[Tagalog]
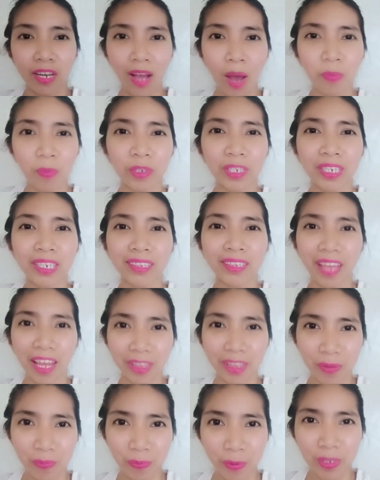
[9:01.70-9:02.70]
po
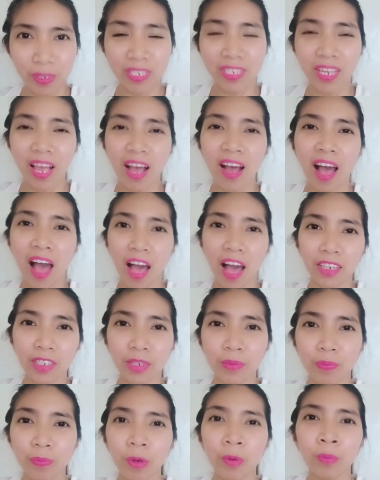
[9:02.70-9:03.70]
nagtatapos ang
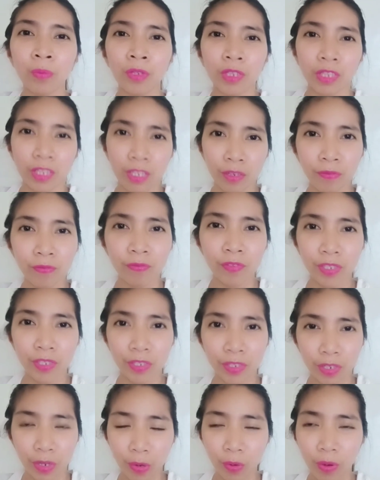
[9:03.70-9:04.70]
aking pamunting
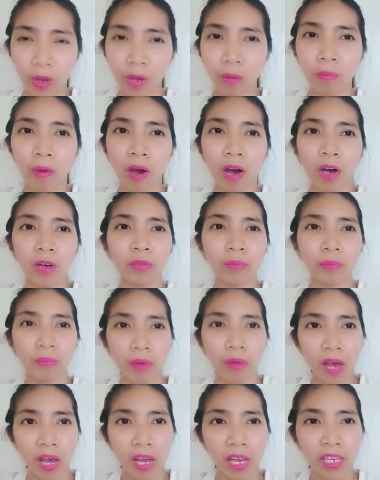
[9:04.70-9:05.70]
video about
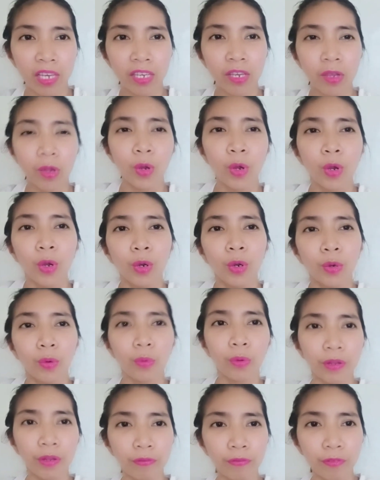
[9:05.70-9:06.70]
my
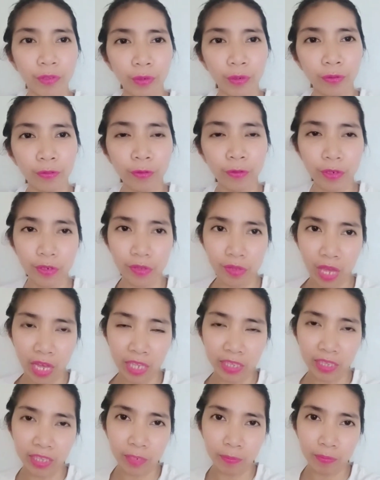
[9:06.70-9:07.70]
review for
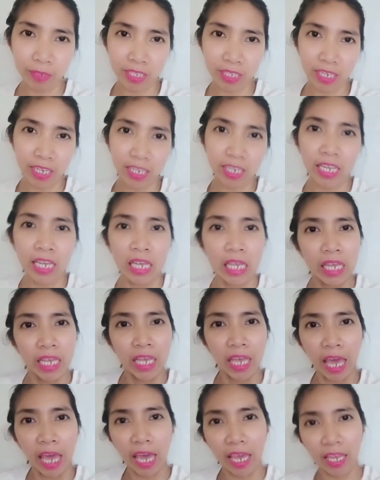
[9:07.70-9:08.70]
that lipstick.
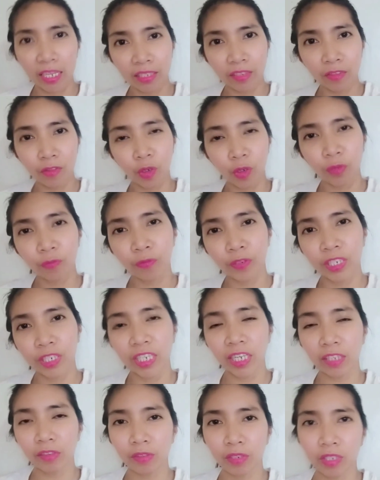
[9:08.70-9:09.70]
And don't
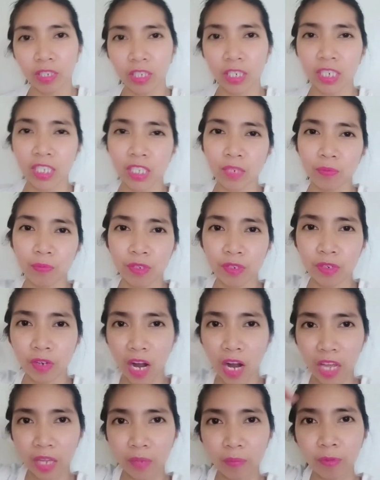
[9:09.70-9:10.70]
forget to click
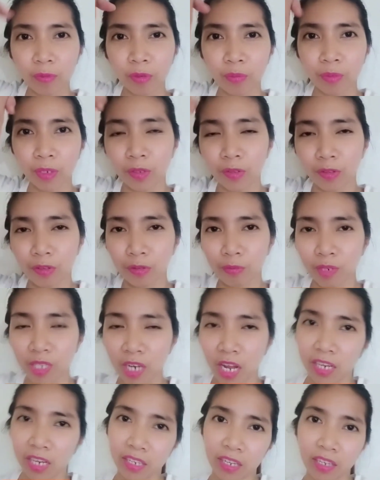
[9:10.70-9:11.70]
subscribe to my YouTube
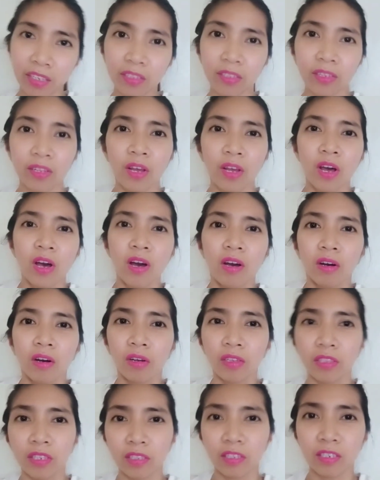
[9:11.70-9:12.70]
channel
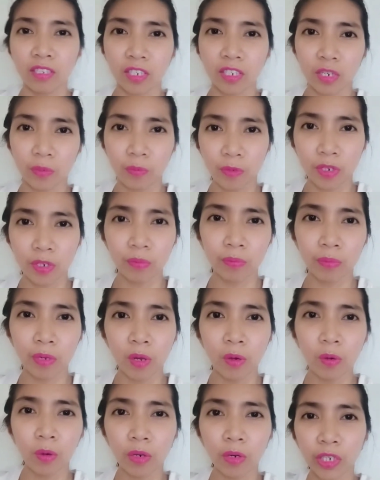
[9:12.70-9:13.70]
on the description
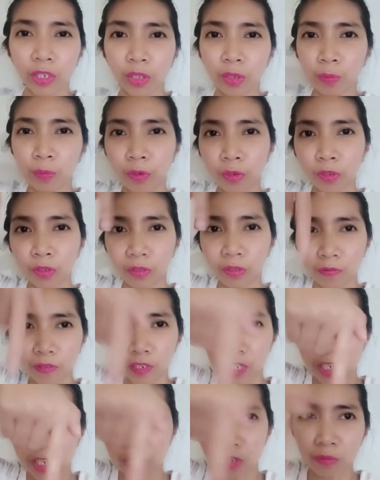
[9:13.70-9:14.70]
below or ito po
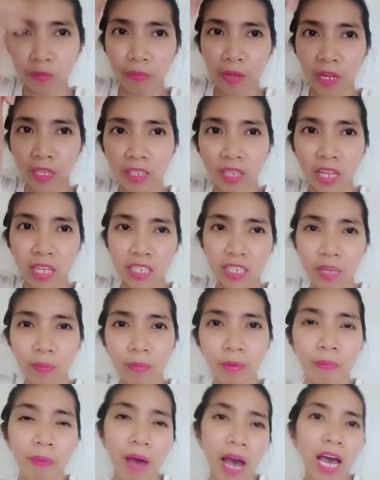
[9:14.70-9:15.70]
notification bell na nasa
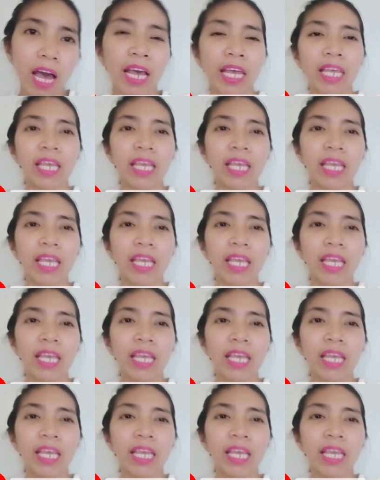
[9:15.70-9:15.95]
ibaba.